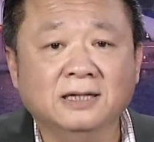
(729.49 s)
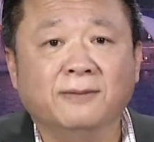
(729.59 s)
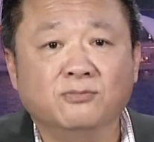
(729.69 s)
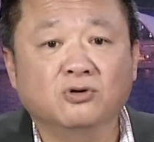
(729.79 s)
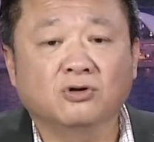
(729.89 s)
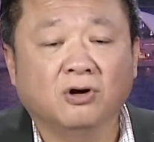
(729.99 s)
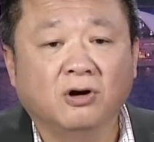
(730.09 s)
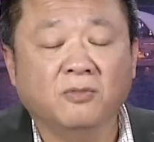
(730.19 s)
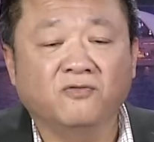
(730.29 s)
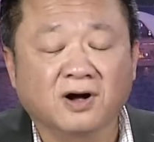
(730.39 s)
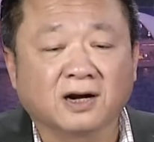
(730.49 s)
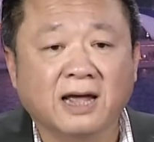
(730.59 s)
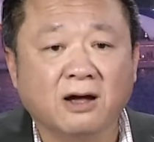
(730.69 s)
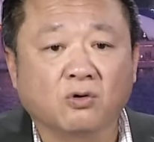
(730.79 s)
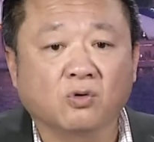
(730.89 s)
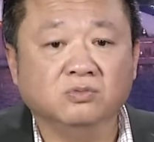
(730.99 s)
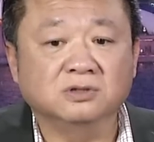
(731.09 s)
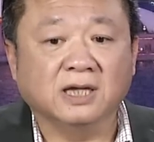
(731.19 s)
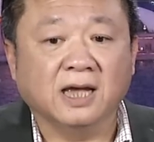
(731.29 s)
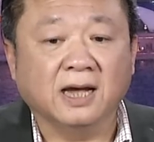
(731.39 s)
âm của nó một phần nào cũng
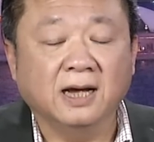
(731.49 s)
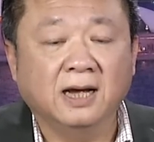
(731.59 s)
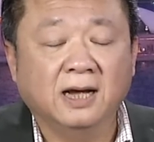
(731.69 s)
sẽ